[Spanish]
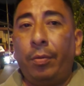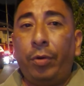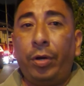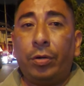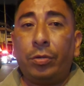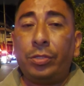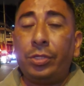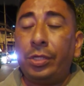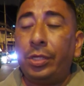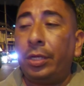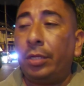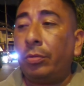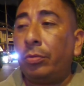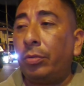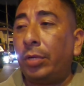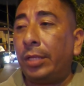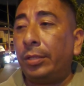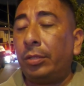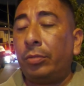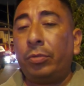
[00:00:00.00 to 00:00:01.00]
Bueno, sí,
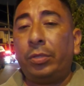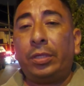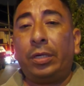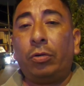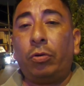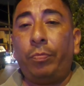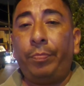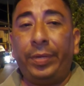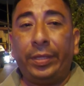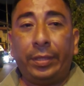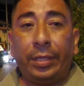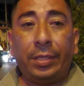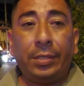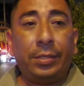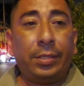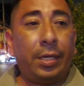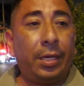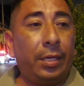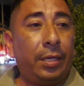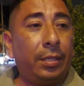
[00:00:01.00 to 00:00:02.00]
durante nuestra
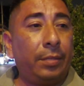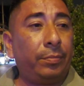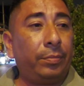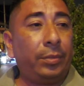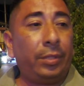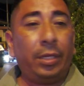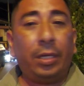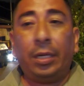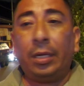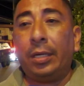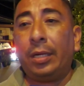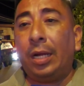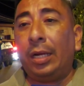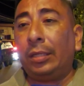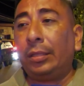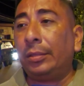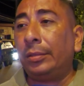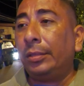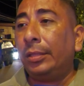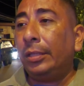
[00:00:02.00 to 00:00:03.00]
competencia del
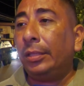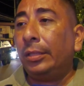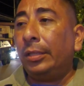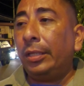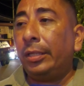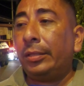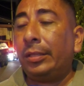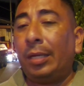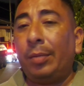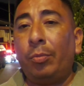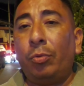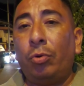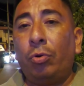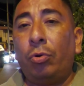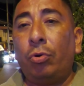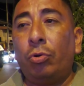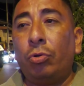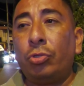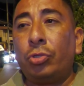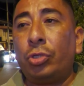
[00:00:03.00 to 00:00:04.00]
GAC
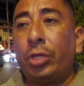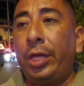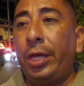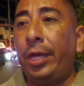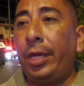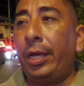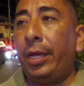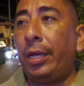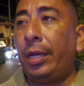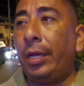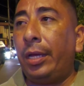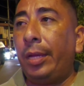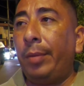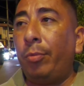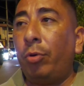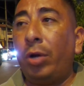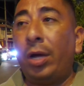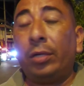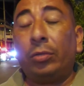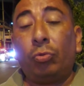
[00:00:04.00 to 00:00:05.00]
estamos,
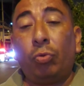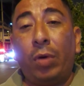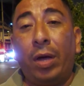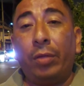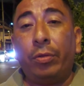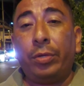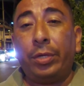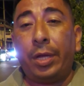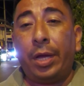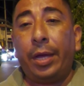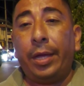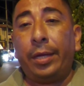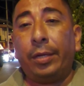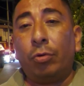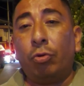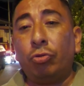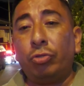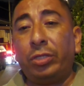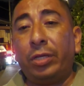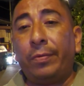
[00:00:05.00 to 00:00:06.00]
hemos actuado ya
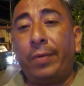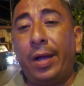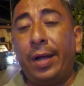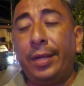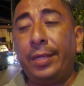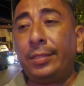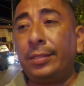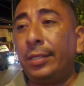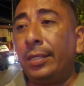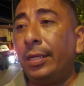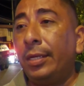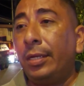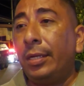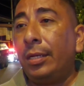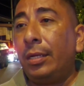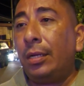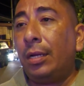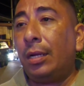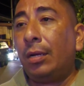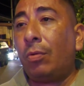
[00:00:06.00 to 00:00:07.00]
en 11 bares,
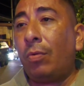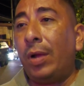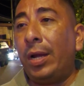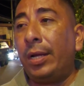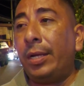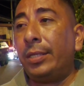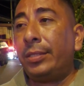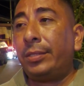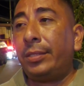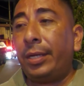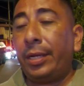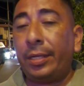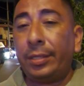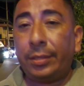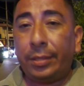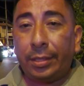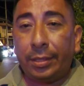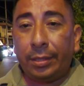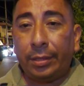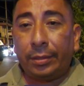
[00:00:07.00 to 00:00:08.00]
las cuales
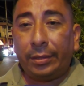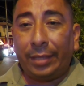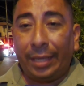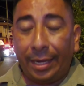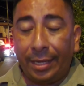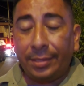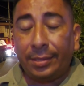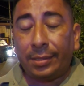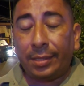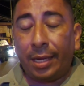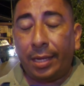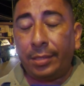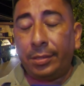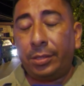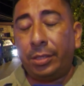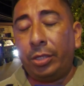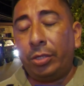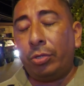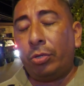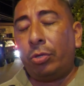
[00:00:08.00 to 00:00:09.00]
tres,
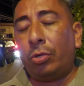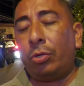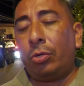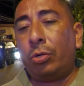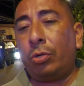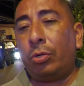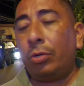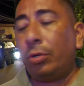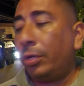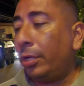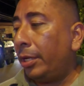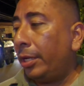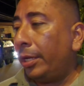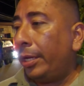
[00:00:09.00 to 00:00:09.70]
han sido